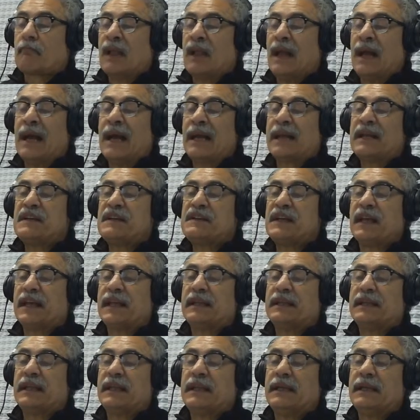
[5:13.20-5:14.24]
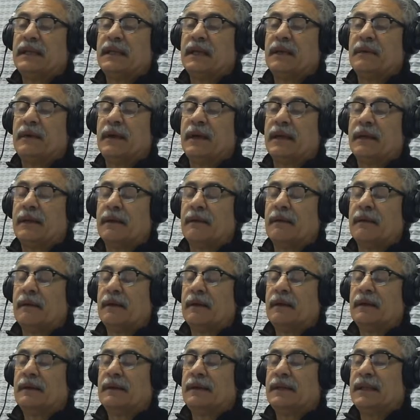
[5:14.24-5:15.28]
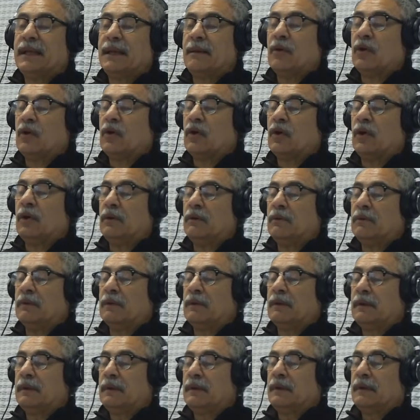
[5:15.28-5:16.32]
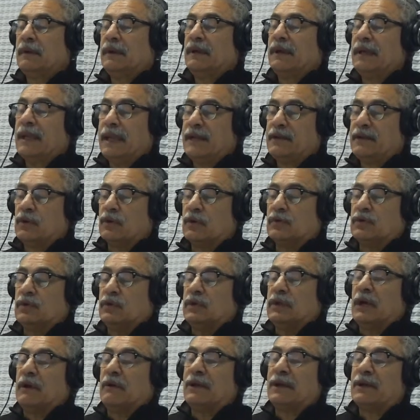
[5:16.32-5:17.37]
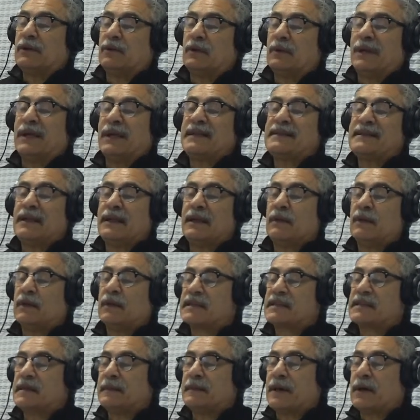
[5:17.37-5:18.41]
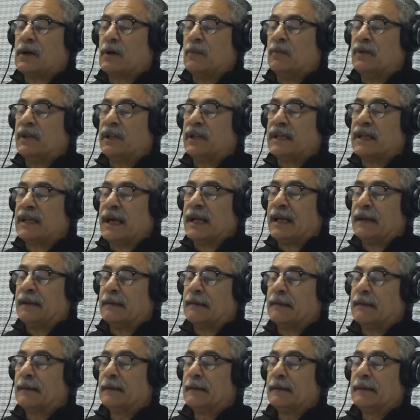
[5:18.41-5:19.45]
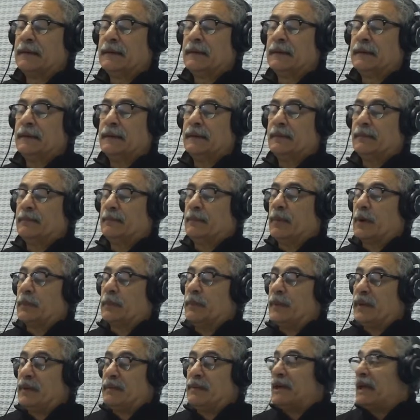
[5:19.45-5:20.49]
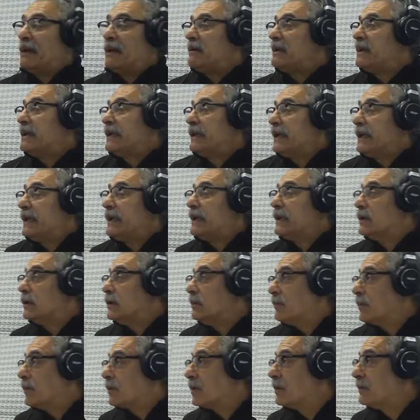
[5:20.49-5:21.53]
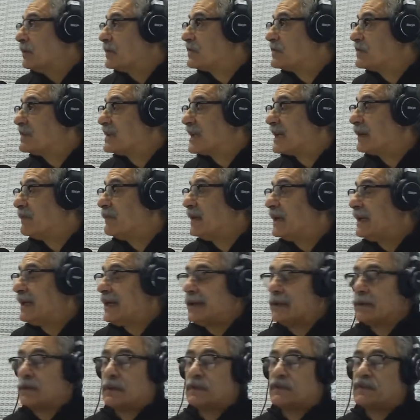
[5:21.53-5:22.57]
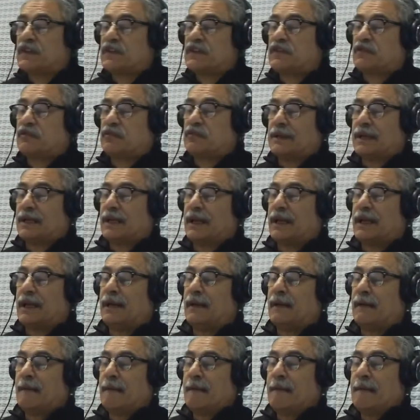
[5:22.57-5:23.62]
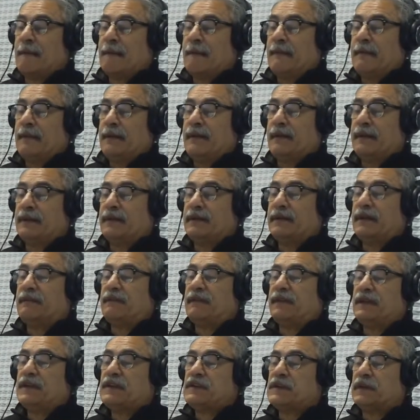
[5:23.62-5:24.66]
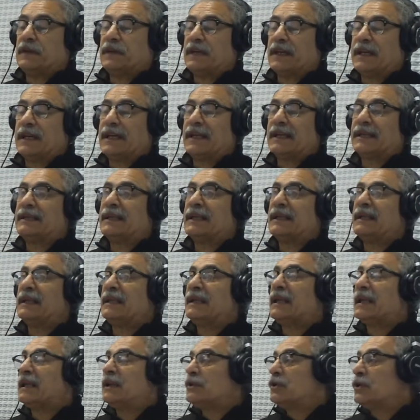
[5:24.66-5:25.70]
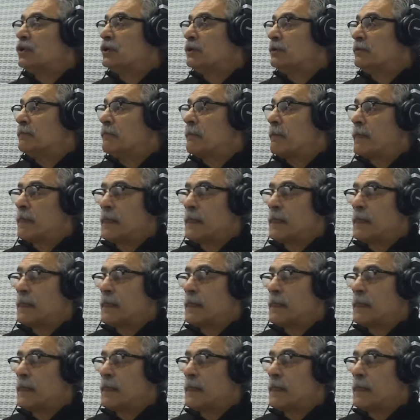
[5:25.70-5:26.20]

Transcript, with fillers: aquellas que tienen que ver, digamos, con la estructura o naturaleza de lo que se va a comunicar. Por primera vez, creo, por lo menos está reflejado, no sé si es una eh, definición de carácter directo,